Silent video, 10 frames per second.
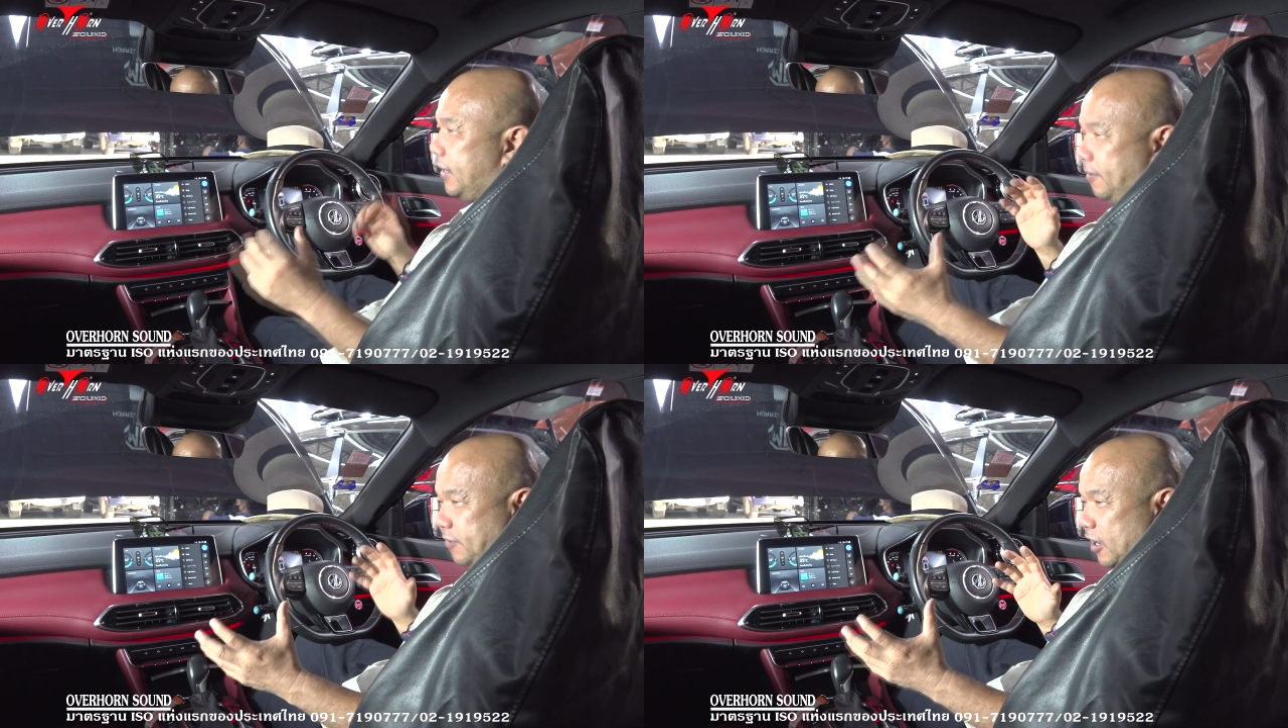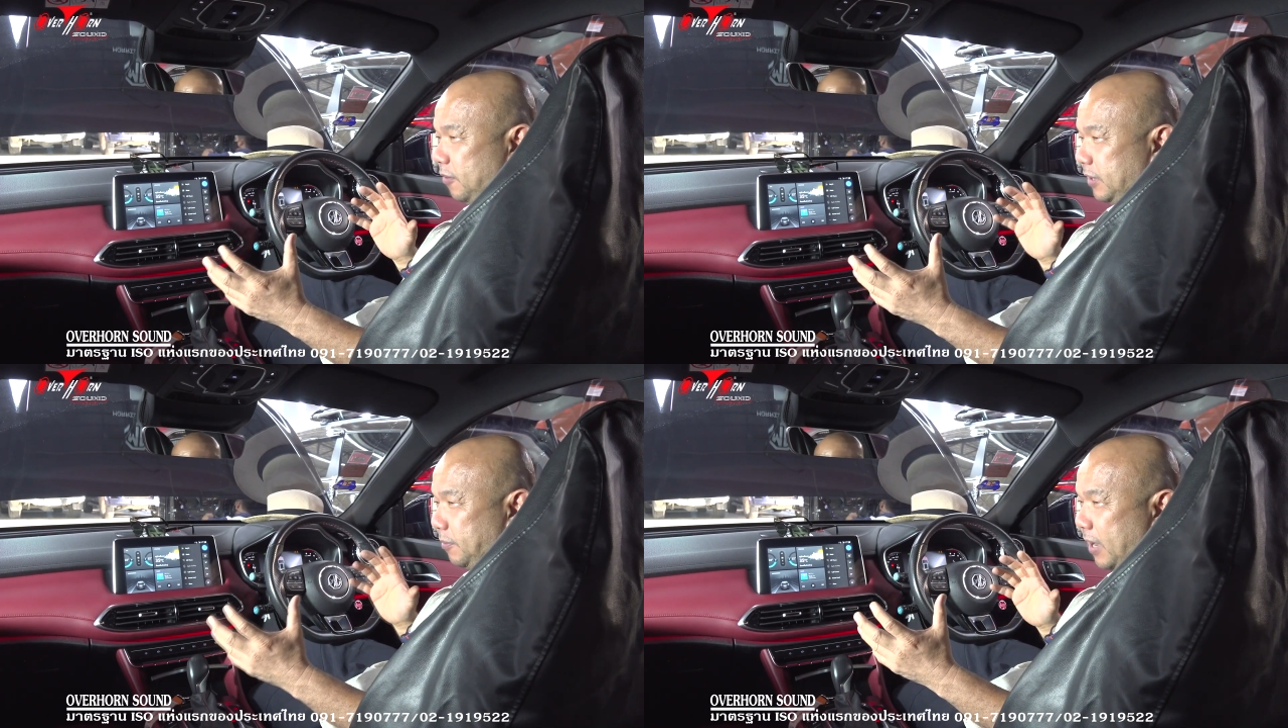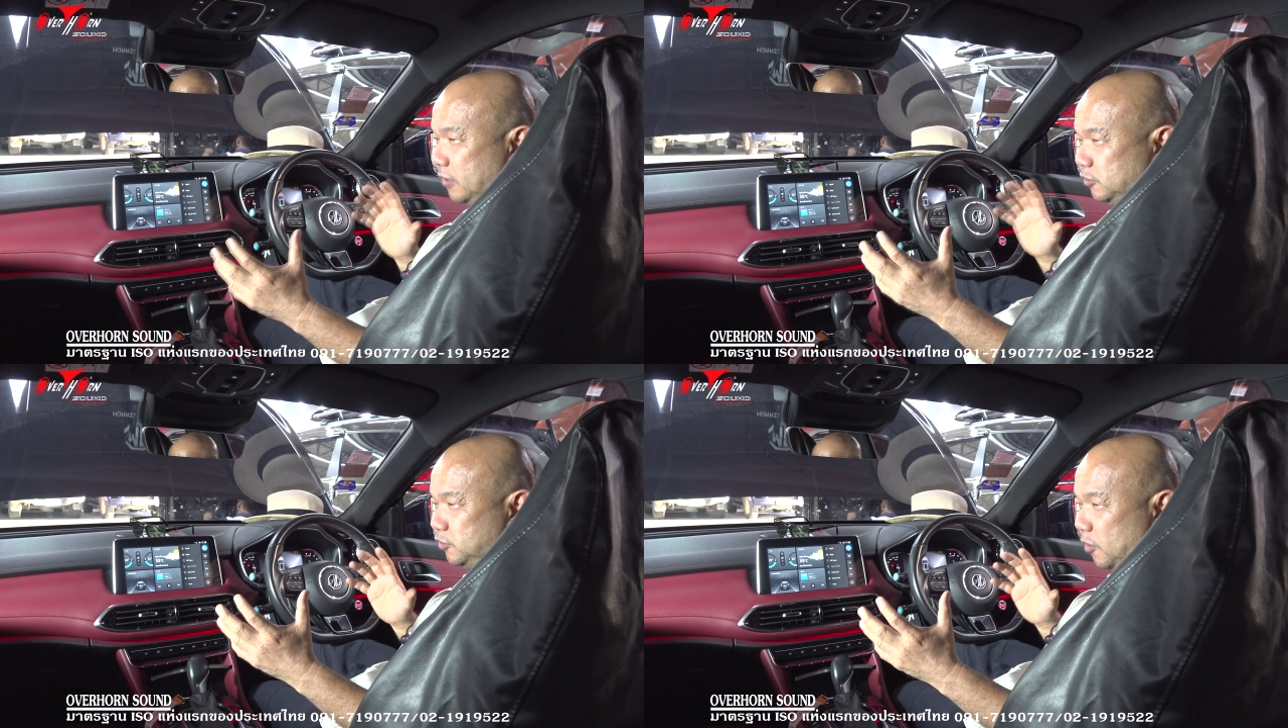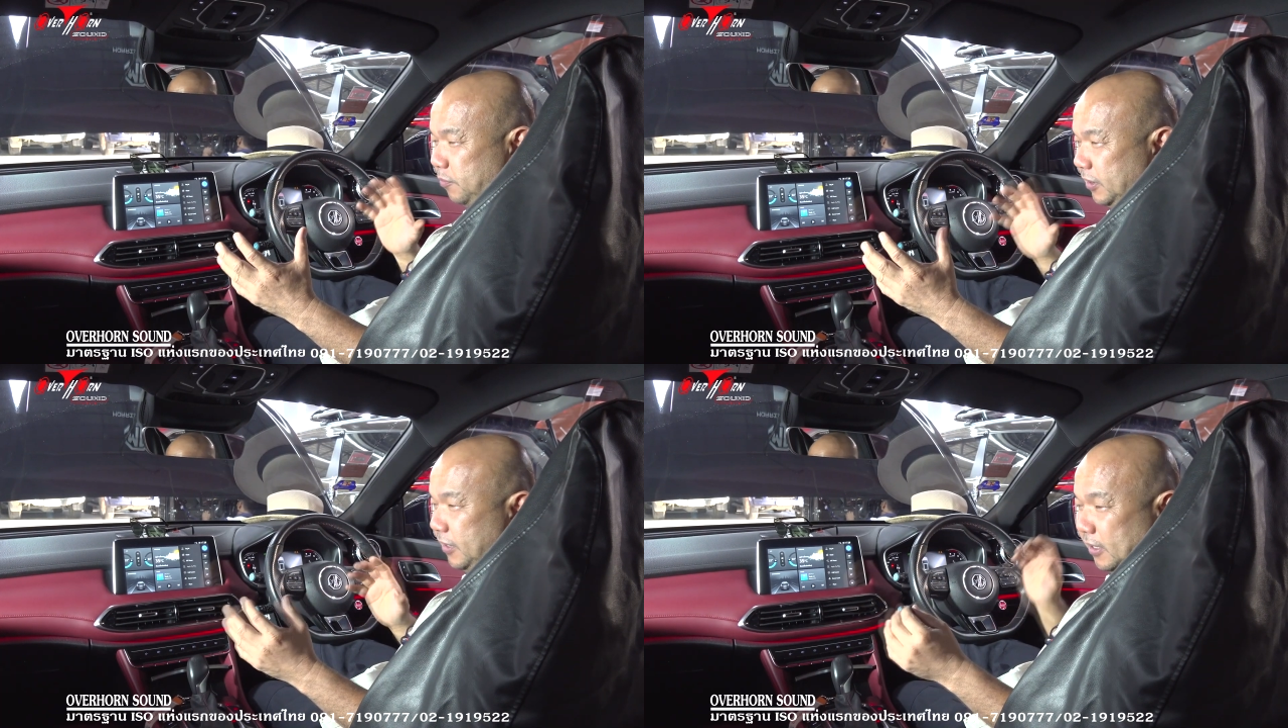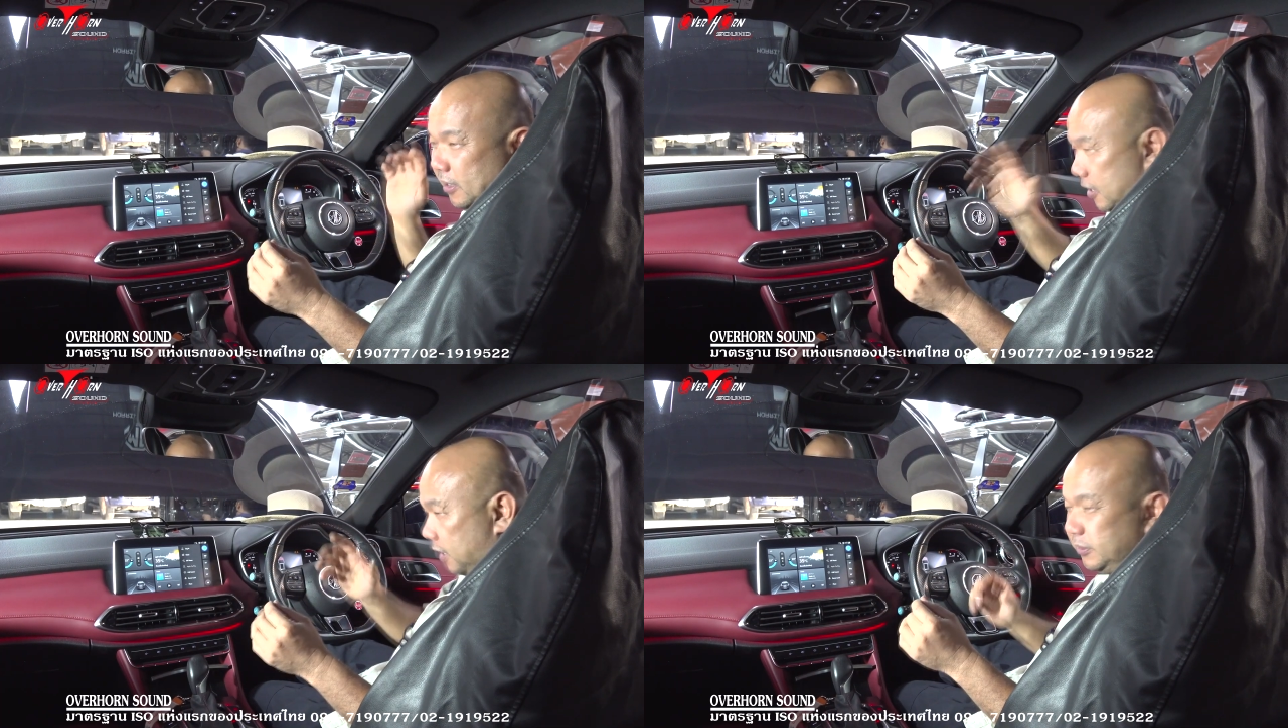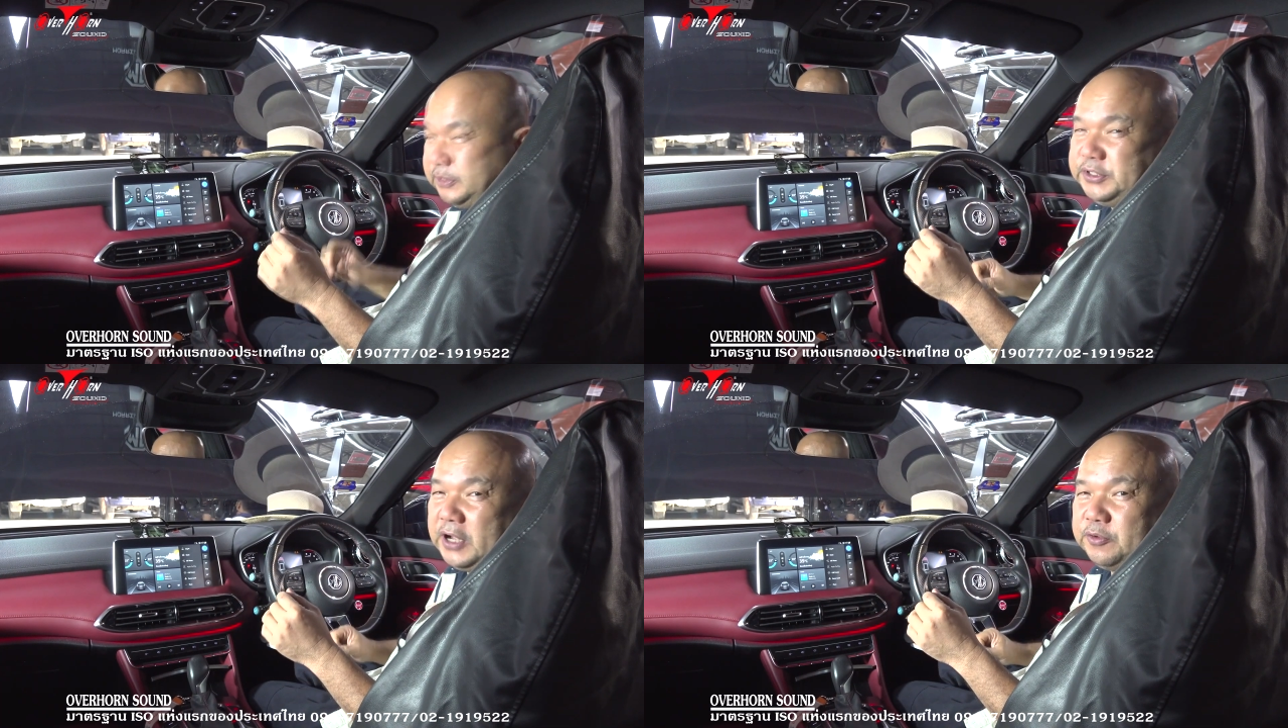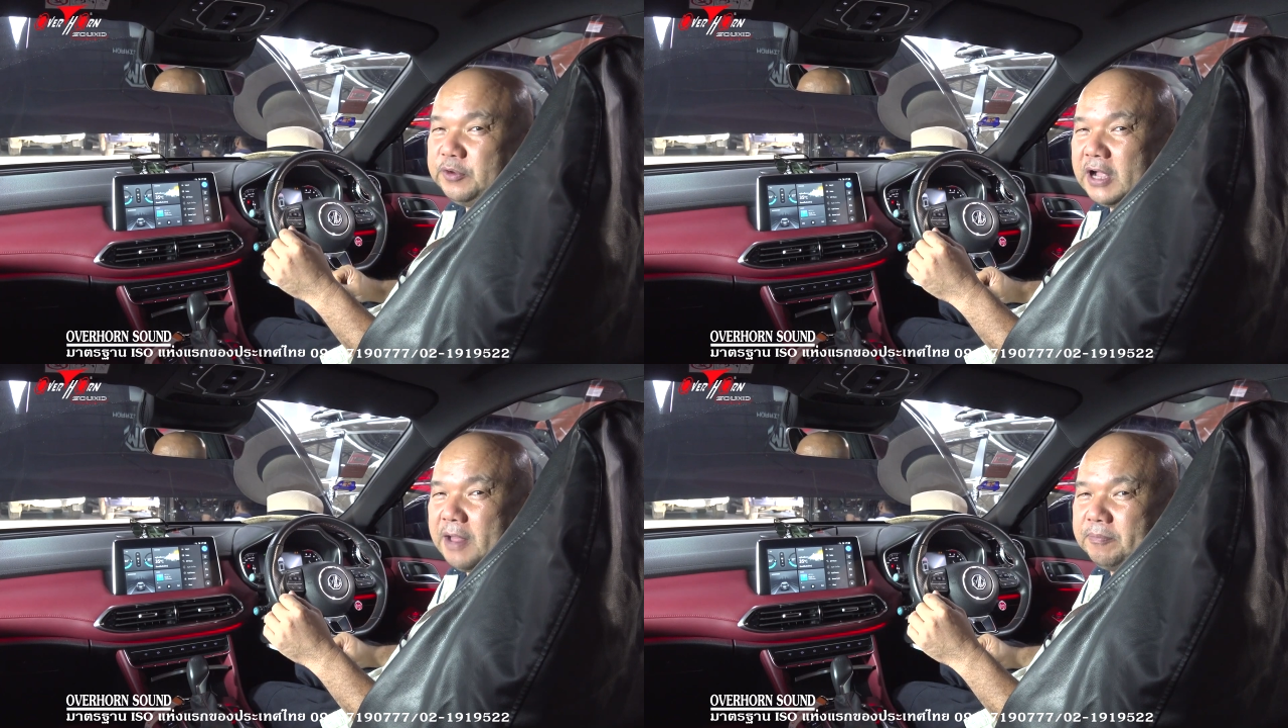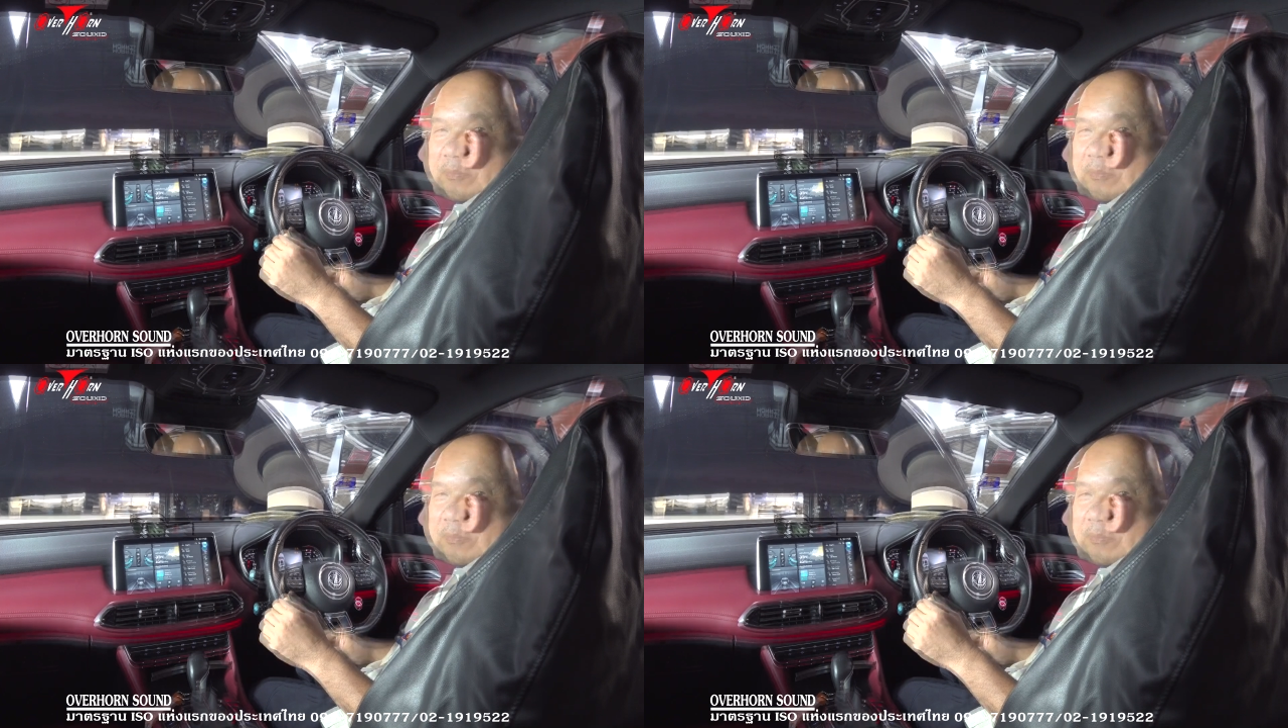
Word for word: นะครับเดี๋ยวเราไปทำการทดสอบมิติแล้วที่เสียงกันดูนะครับ